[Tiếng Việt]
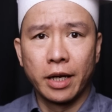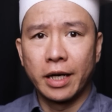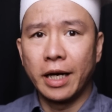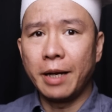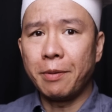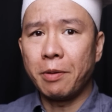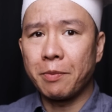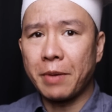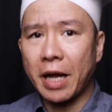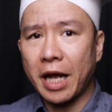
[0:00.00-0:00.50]

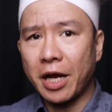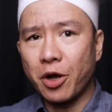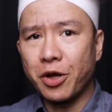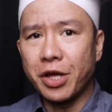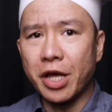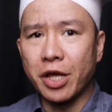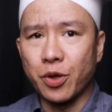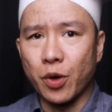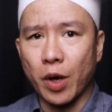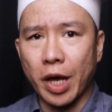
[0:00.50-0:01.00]
Clip hôm nay
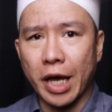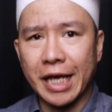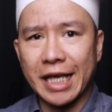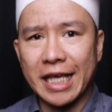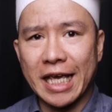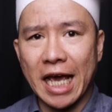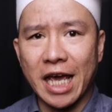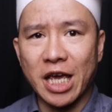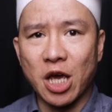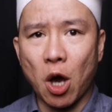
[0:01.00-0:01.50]
nói về
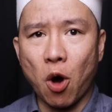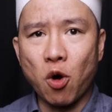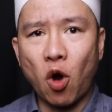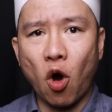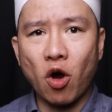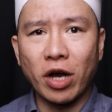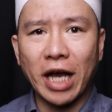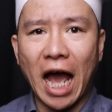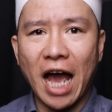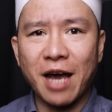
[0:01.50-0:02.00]
chuyện dạy dỗ
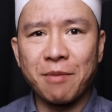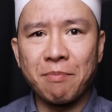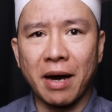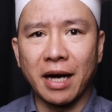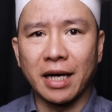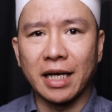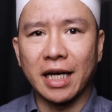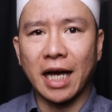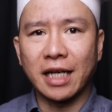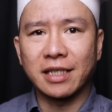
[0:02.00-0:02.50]
con cái
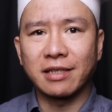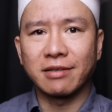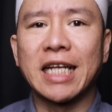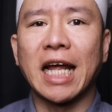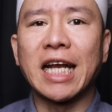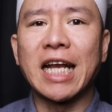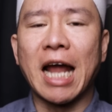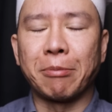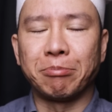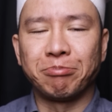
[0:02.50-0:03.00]
bằng cách
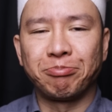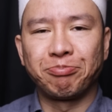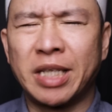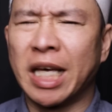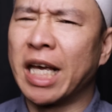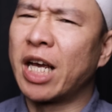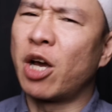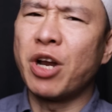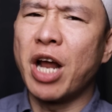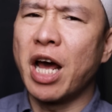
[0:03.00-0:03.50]
đánh đập
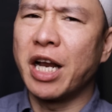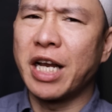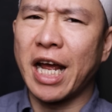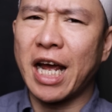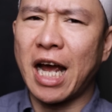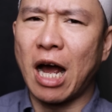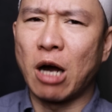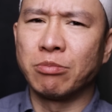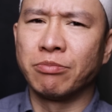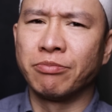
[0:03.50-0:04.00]
thì có nên
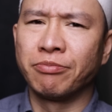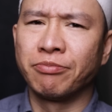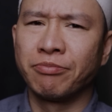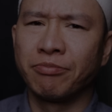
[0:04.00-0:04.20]
hay không?